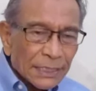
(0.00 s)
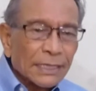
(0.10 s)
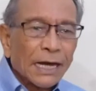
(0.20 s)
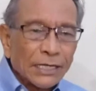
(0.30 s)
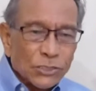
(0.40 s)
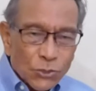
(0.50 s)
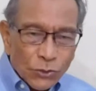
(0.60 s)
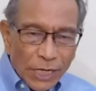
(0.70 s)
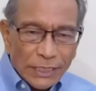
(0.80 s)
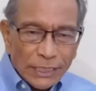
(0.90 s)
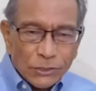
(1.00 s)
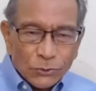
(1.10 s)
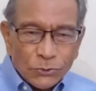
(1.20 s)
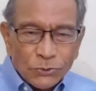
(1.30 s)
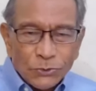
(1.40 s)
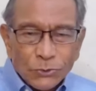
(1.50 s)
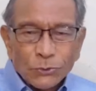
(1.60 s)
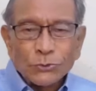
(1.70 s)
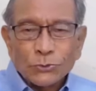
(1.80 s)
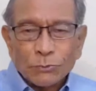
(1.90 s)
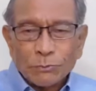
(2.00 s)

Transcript: kehancuran itu untuk